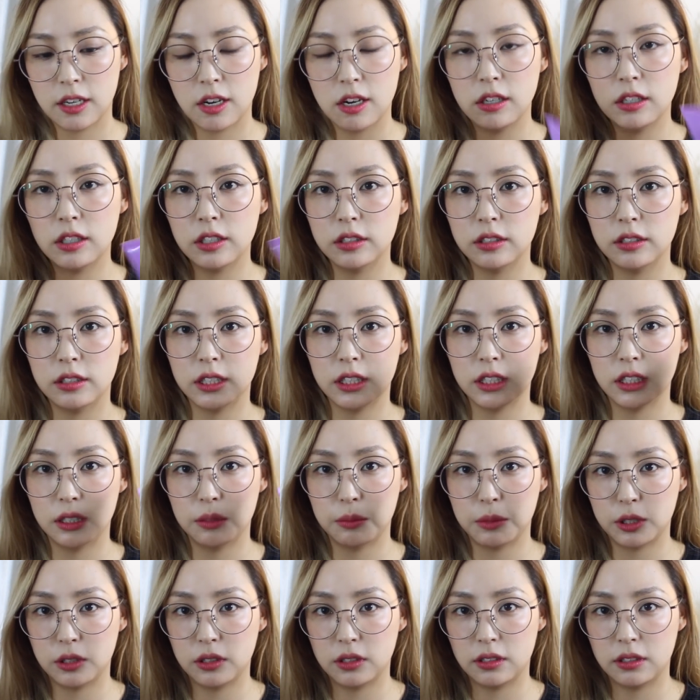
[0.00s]
컬러
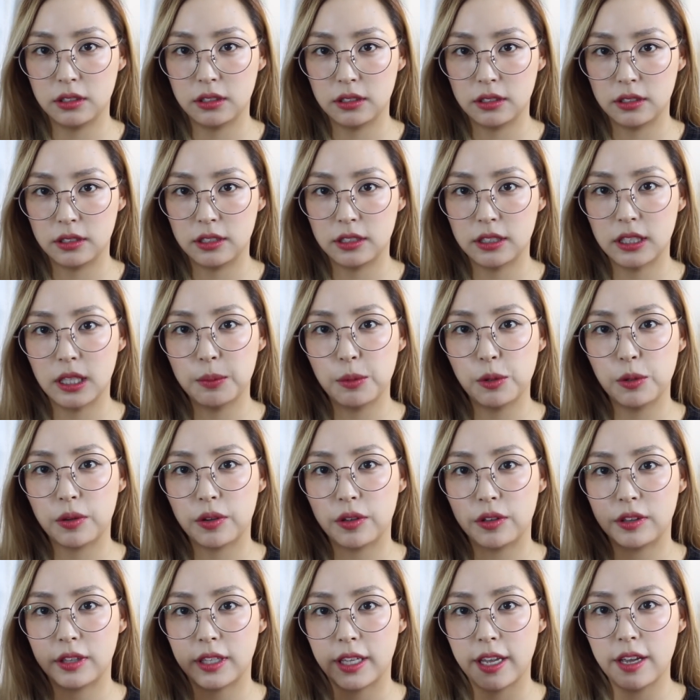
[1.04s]
트리트먼트를 해볼
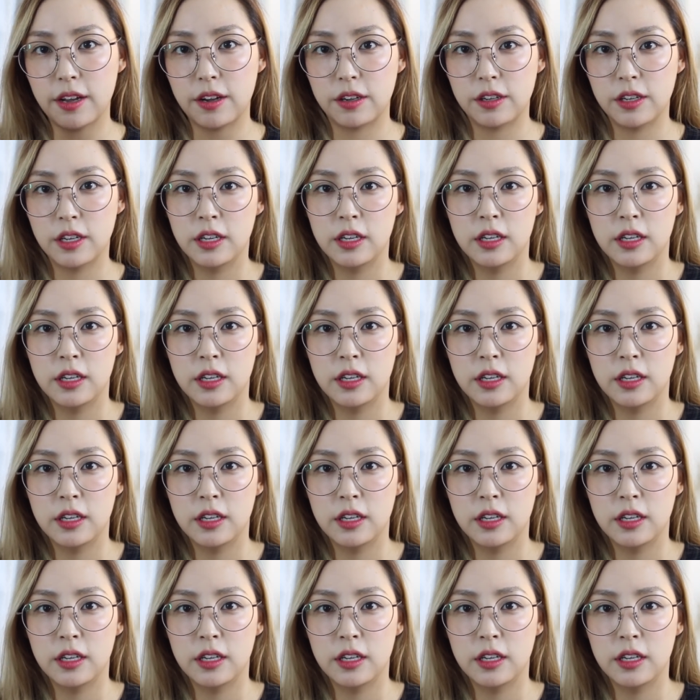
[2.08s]
건데요.